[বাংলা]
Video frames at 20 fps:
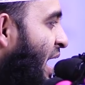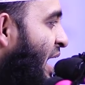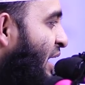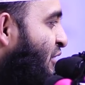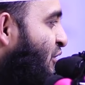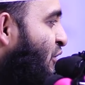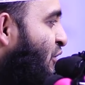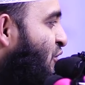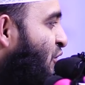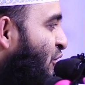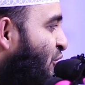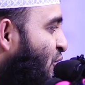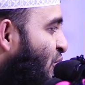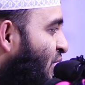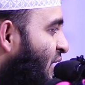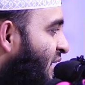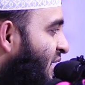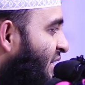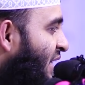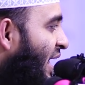একশো
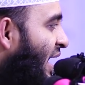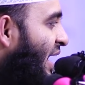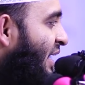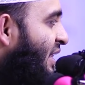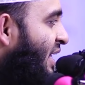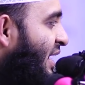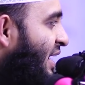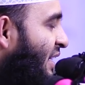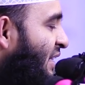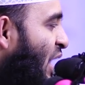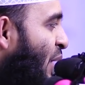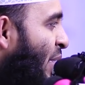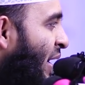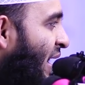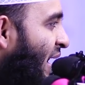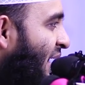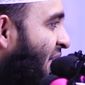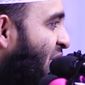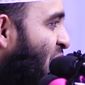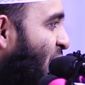চৌচল্লিশ ধারা এদেরকে
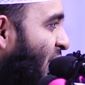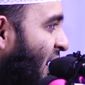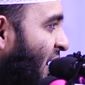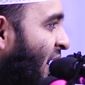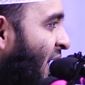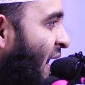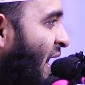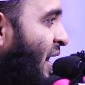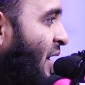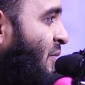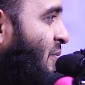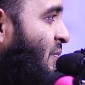থামায় রাখতে পারে না